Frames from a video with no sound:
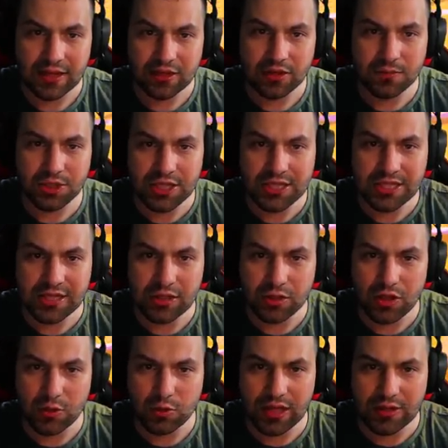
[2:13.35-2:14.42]
No mi się niestety
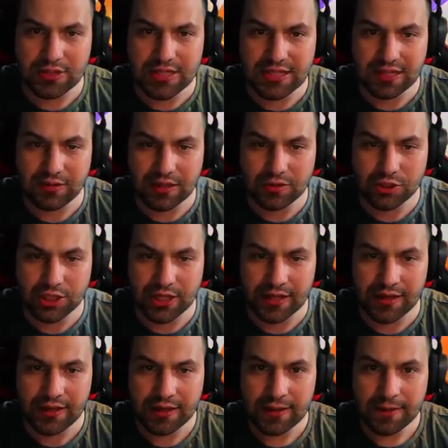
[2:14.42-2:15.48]
to nie udało ze względu na to,
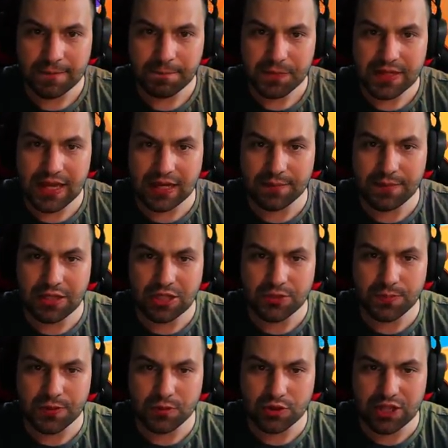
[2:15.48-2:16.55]
że jak
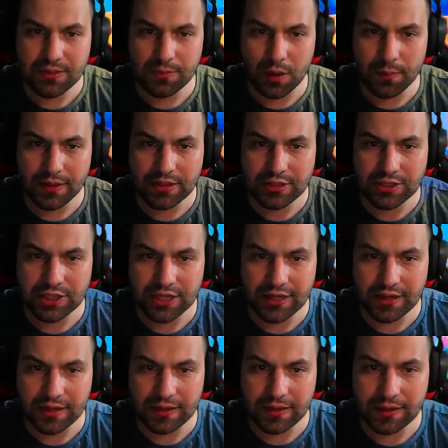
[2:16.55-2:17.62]
mieliśmy już ten moment, gdzie
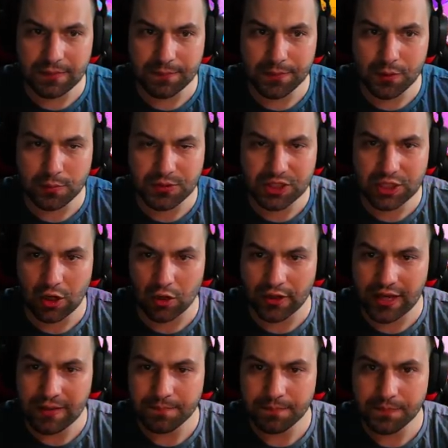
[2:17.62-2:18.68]
było przechylone,